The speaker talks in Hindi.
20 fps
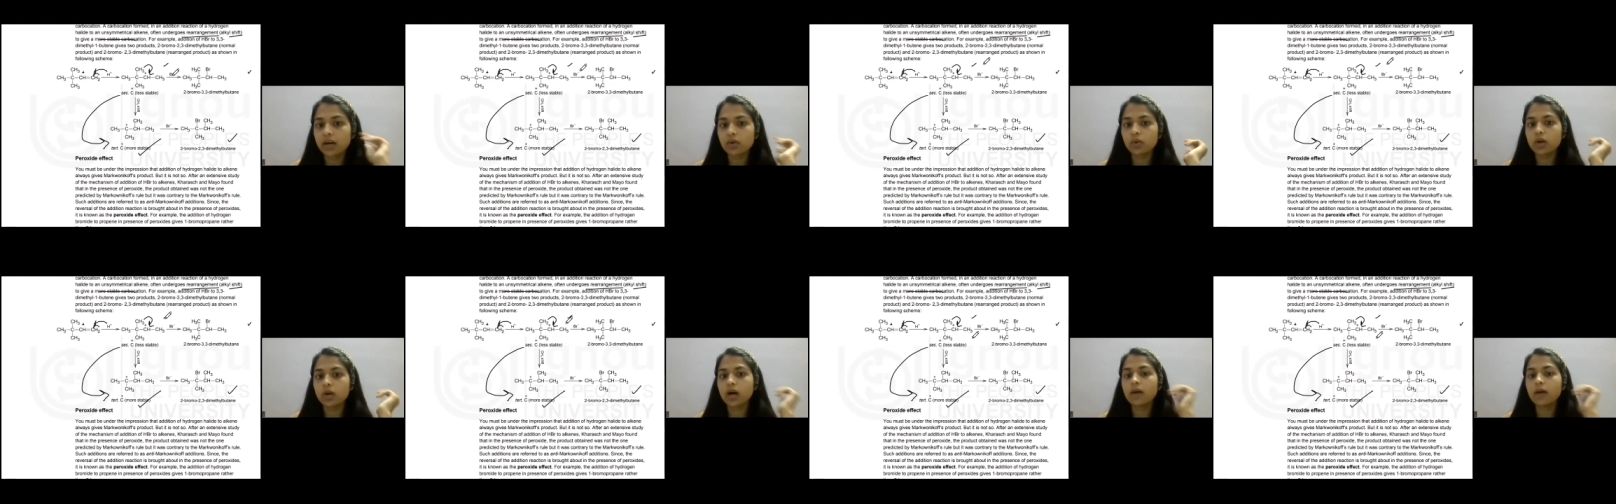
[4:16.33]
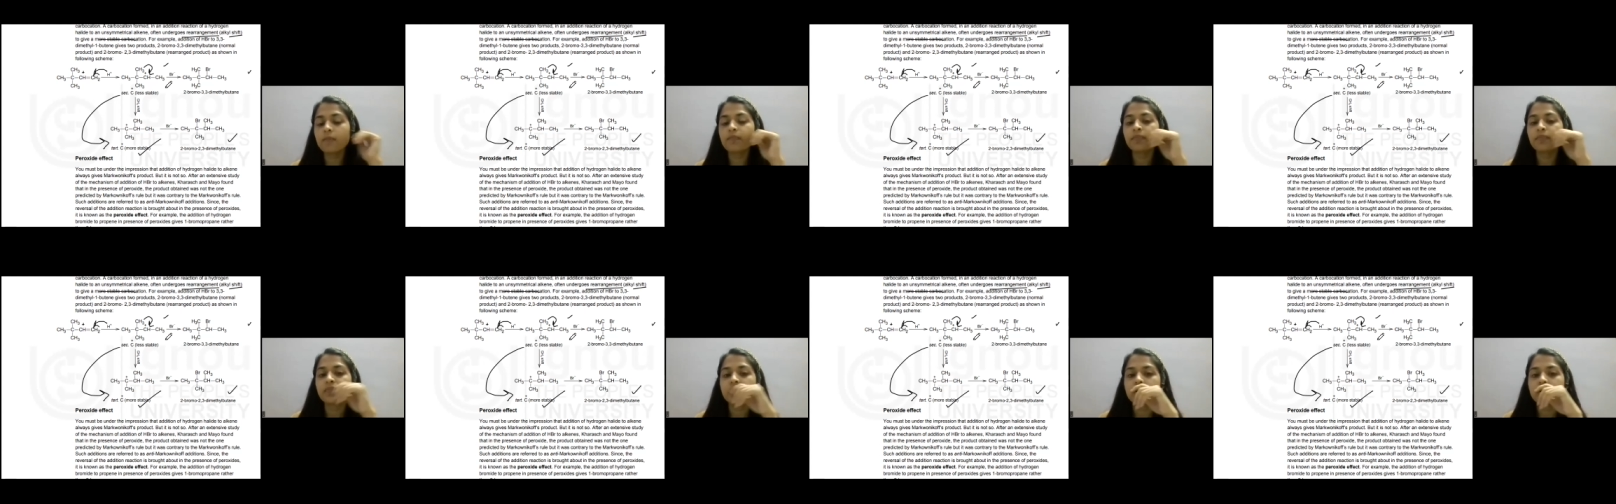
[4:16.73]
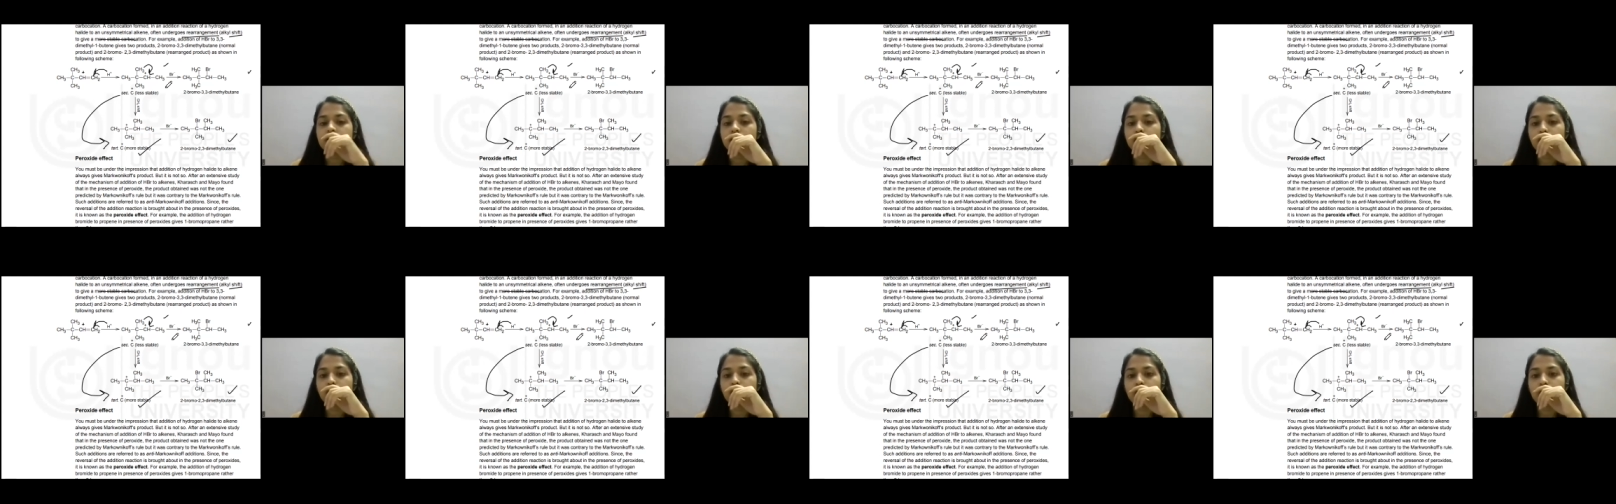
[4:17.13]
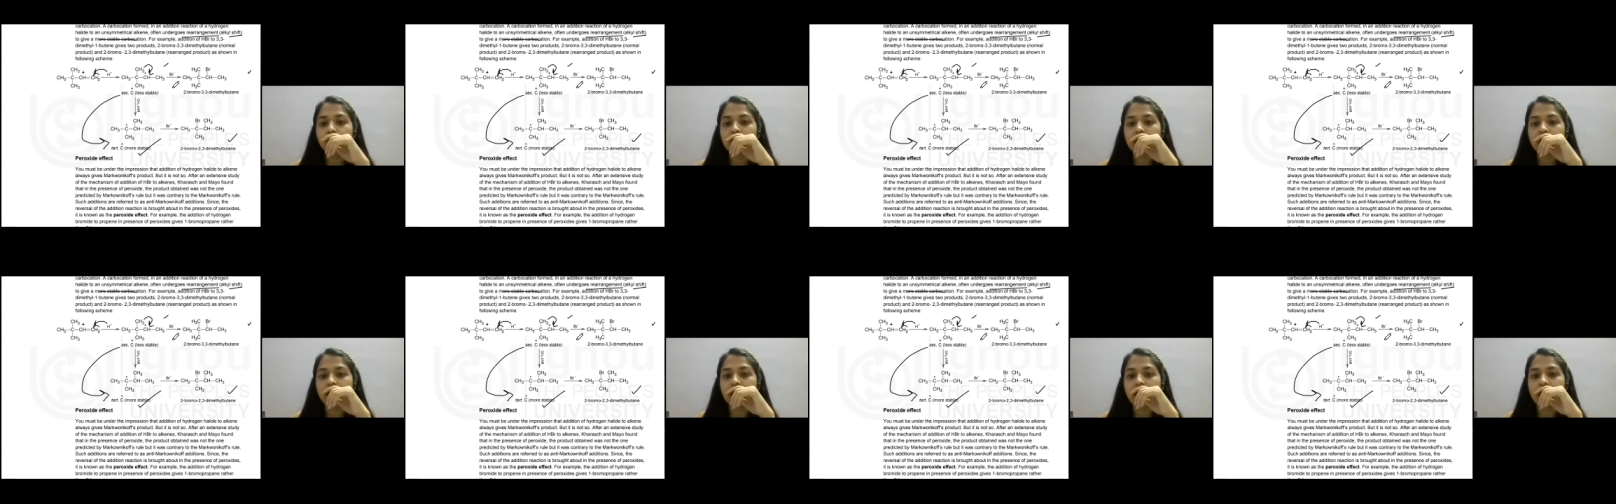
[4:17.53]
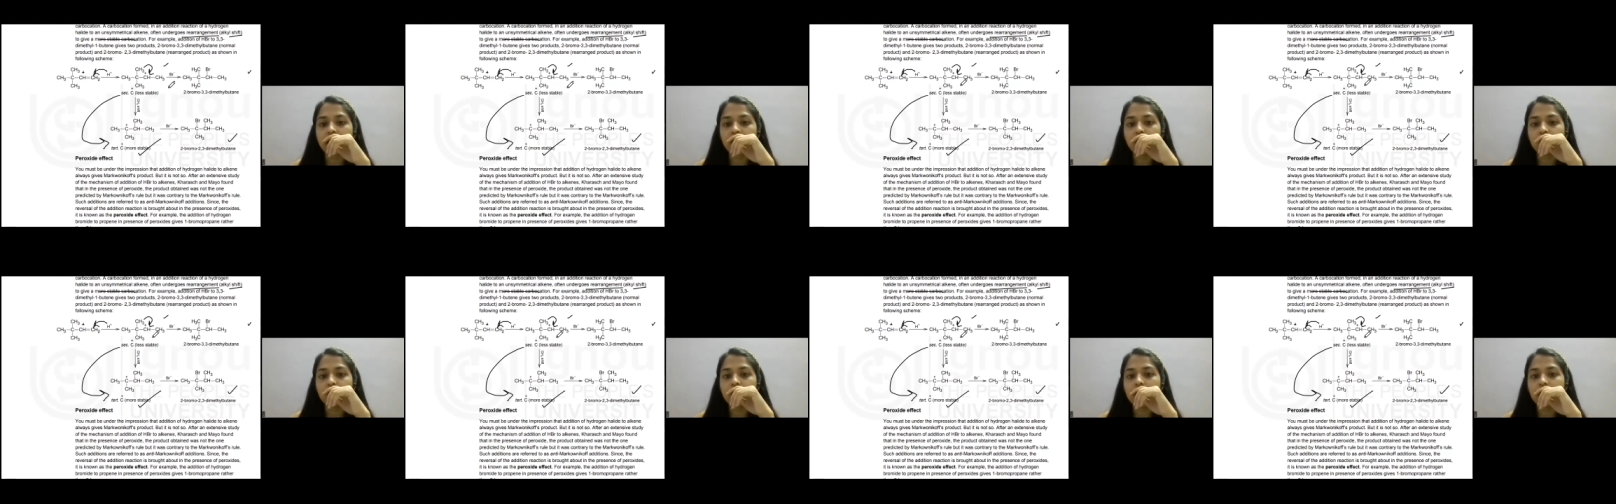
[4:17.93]
ऐड होगा तो ये ब्रोमीन
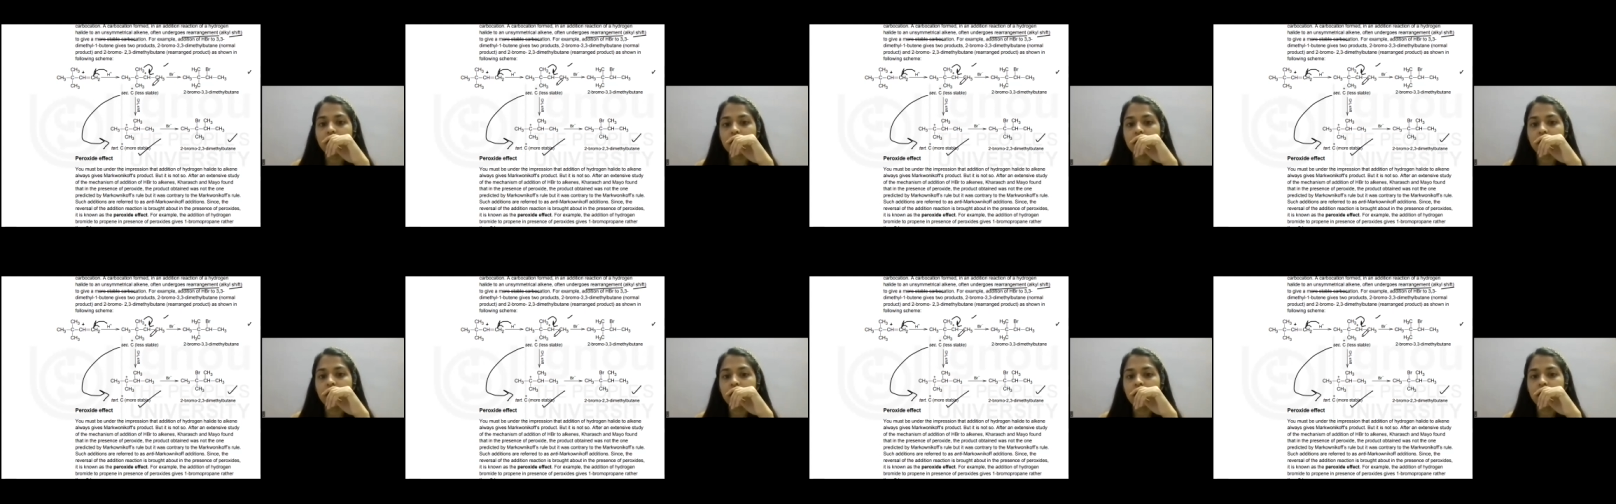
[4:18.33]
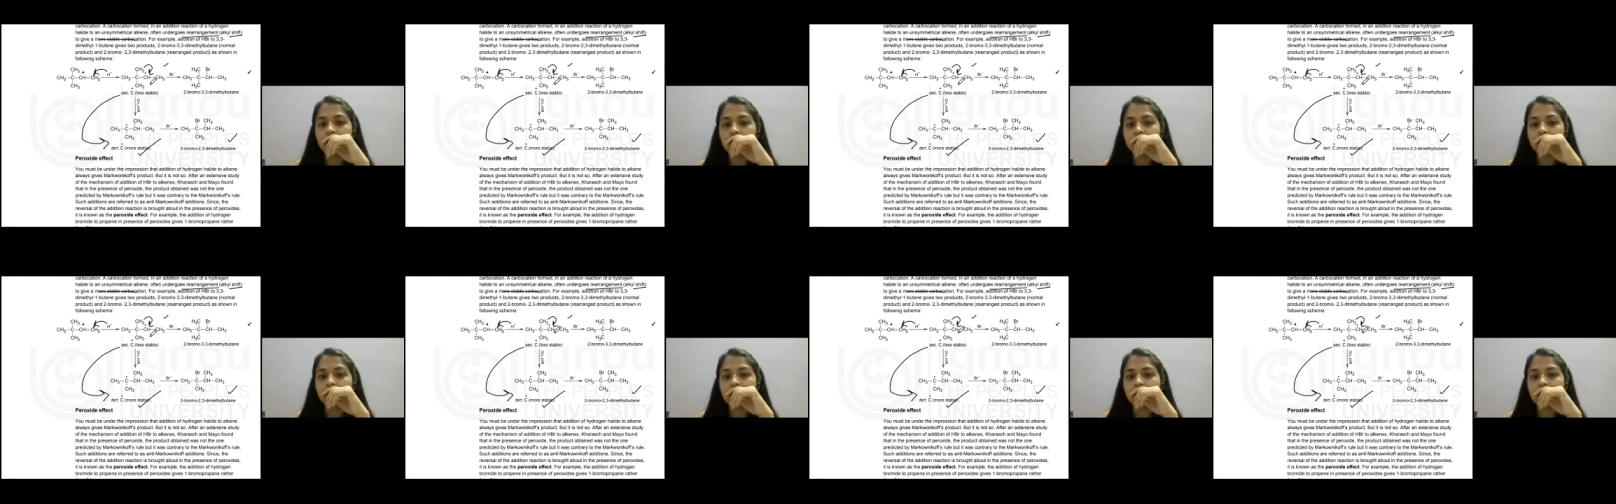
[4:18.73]
ऐड होगा कहाँ